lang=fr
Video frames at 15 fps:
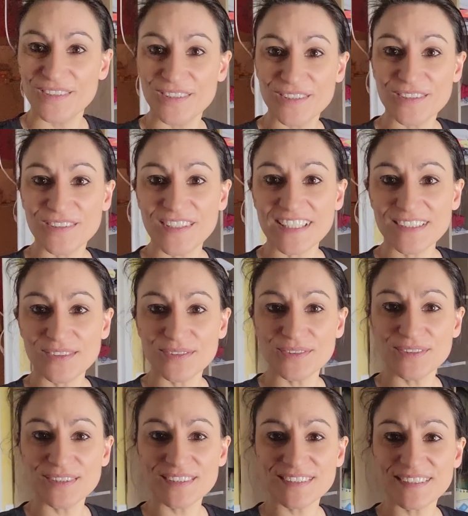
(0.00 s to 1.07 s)
Coucou à
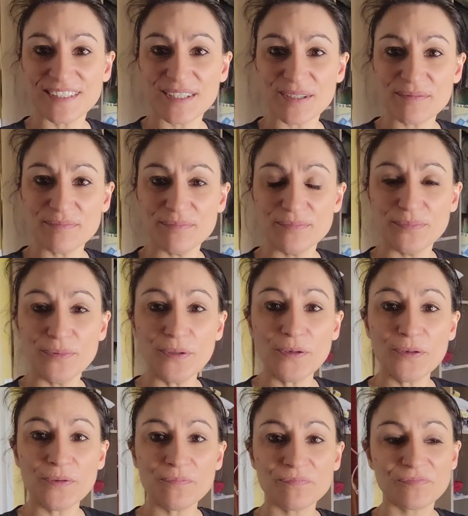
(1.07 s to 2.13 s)
tous
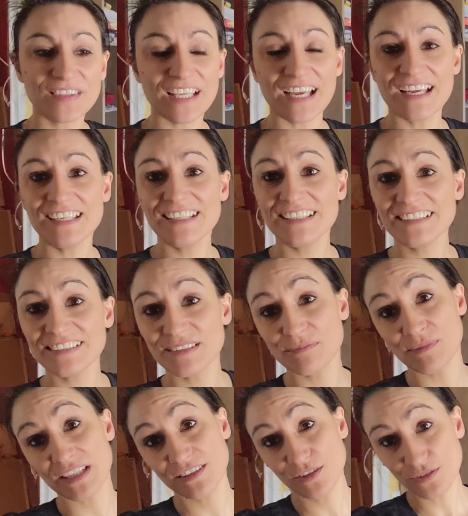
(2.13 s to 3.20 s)
Bon, allez,
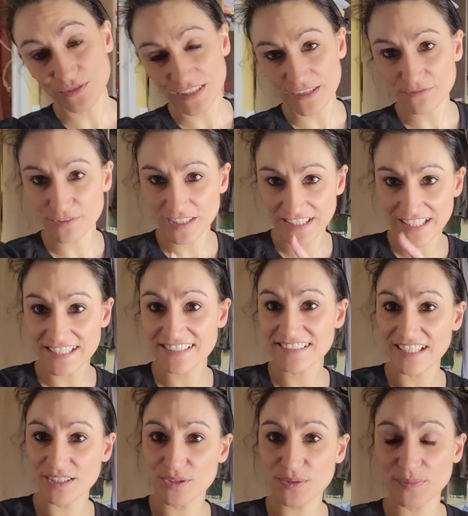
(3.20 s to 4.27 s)
maintenant qu'on a fini la salle
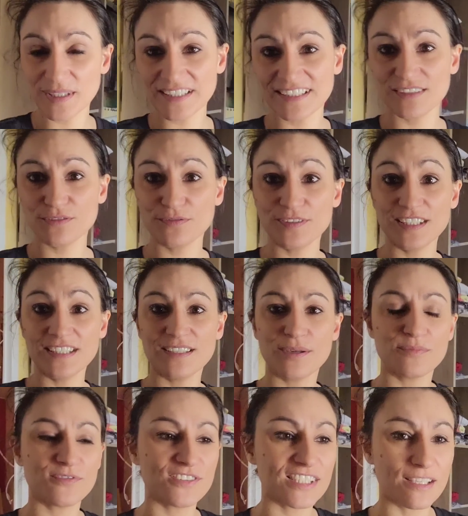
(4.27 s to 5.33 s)
de bain des filles, comme
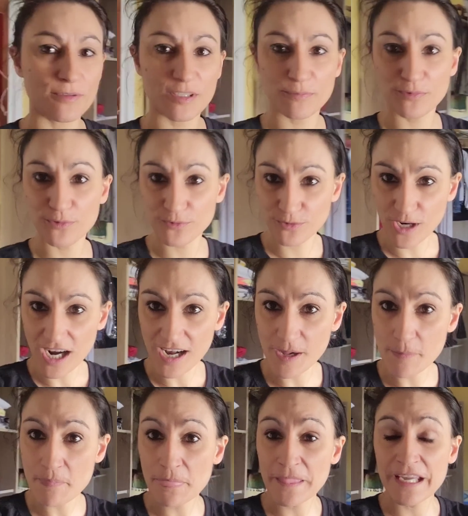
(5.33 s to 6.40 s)
vous avez pu voir,
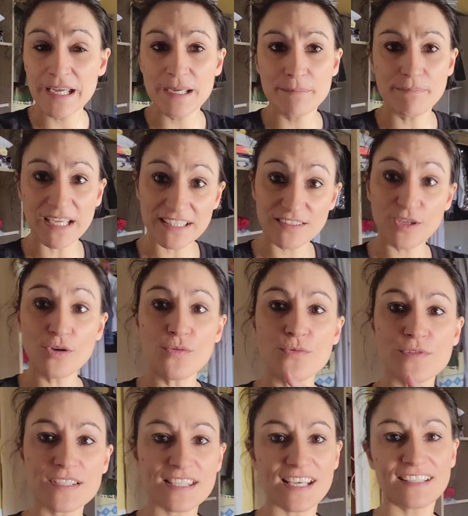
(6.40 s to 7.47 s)
maintenant on
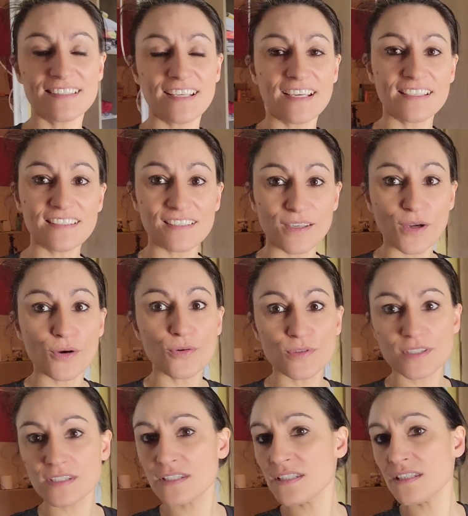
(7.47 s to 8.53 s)
s'attaque
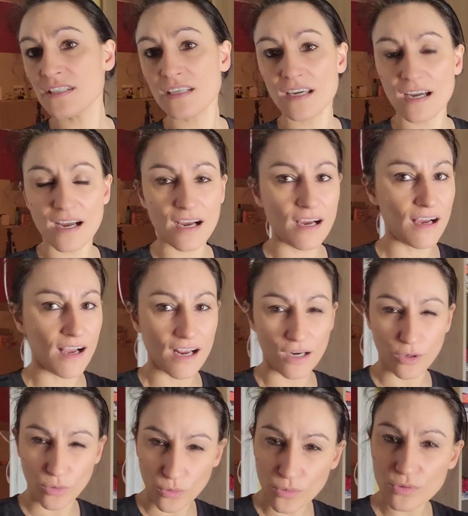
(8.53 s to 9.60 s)
aussi à un
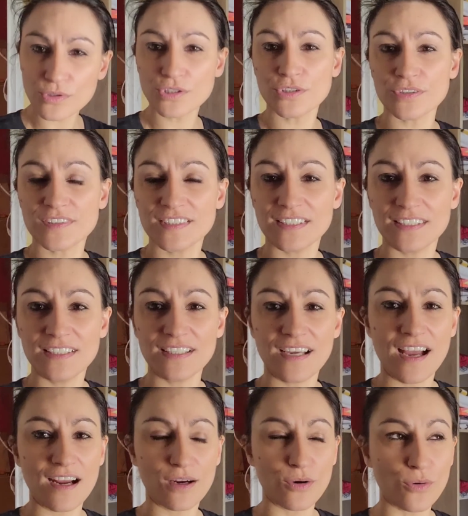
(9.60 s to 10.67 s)
gros chantier,
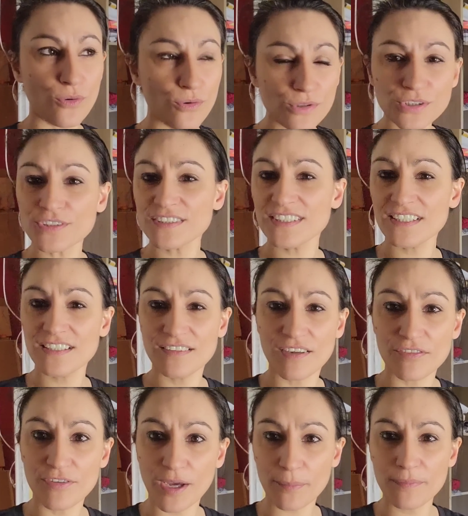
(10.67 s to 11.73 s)
un gros chantier qui va
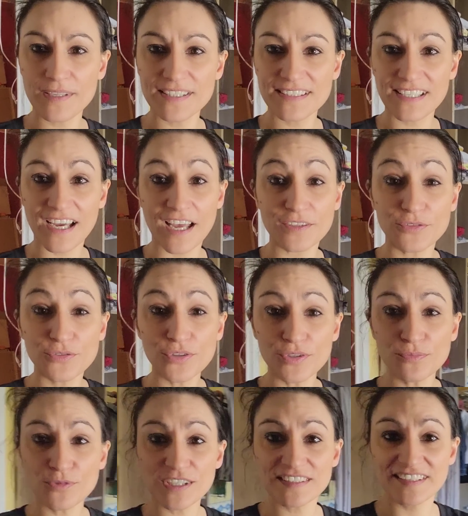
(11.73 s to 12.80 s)
faire plaisir à deux
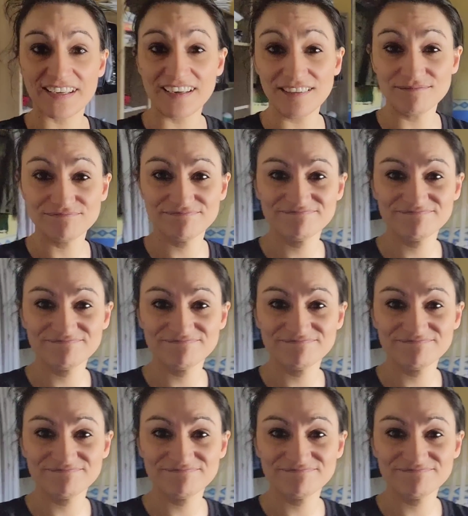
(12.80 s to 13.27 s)
demoiselles,